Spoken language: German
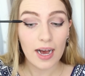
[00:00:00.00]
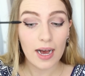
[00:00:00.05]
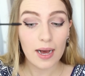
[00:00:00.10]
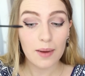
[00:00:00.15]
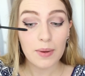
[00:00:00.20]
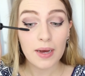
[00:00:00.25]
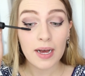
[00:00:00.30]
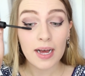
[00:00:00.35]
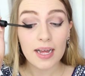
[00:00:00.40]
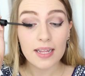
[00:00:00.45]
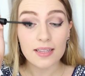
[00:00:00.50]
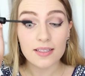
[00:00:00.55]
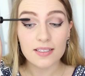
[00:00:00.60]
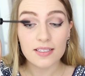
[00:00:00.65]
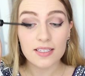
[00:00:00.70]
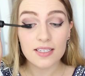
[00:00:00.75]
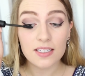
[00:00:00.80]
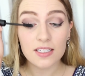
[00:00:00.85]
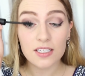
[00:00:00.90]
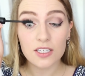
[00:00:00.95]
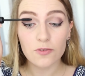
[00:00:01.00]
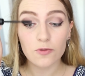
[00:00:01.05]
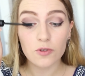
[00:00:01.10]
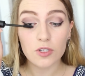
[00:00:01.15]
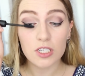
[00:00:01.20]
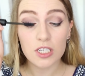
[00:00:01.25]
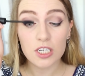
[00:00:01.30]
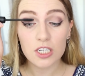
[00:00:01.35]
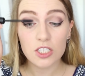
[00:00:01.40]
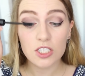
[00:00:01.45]
Aber an sich
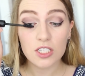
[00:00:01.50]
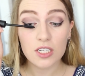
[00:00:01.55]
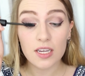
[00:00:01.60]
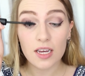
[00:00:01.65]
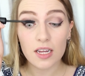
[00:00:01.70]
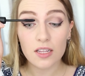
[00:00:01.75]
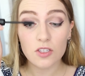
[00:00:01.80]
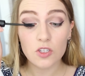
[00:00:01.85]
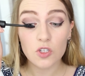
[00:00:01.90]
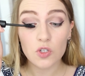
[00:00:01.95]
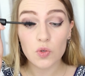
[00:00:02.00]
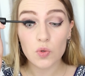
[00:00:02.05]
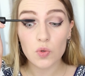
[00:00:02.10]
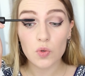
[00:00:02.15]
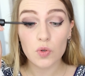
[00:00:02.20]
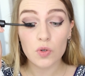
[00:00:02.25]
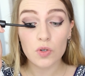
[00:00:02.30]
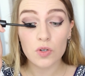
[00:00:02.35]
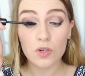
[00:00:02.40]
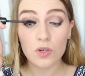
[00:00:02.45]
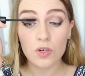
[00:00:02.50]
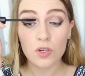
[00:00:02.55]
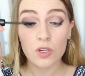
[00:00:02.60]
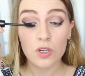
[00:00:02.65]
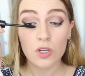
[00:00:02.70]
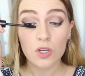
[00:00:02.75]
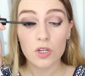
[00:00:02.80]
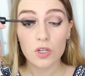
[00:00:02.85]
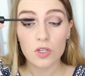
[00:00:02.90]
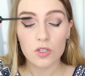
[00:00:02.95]
definiert sie ganz schön.
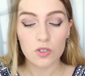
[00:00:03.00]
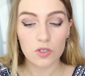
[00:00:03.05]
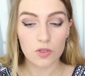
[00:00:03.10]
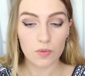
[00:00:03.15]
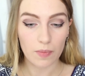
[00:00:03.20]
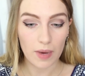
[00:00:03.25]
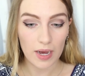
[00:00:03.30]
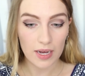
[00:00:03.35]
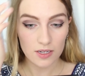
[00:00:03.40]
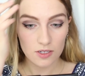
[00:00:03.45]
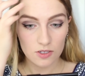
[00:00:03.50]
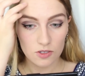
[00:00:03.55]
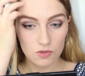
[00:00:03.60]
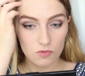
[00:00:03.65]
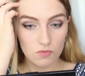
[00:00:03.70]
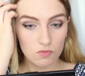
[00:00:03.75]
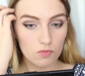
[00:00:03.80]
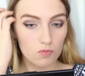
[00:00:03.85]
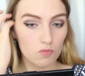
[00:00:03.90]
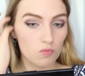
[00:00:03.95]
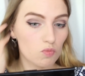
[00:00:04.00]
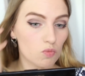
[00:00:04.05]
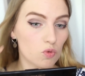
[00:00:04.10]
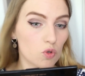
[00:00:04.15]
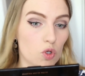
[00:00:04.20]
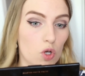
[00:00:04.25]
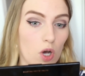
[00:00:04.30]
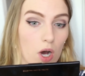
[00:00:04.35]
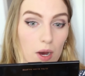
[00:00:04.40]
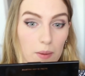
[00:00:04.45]
Sie macht
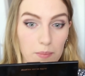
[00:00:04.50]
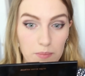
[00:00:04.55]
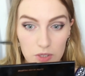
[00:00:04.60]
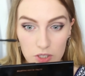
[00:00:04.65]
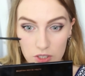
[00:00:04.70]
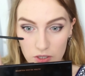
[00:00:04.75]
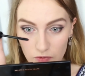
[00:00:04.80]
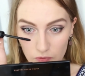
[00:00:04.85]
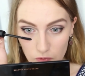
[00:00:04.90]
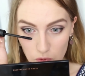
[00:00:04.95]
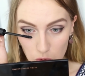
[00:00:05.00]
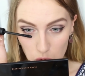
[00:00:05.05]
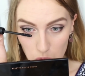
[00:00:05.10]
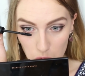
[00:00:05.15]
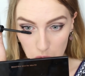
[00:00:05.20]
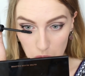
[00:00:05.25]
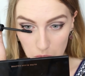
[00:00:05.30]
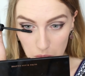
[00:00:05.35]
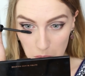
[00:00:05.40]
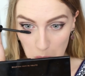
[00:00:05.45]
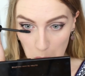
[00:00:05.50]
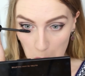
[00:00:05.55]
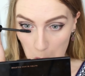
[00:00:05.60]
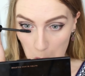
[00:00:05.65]
ja ein bisschen Volumen.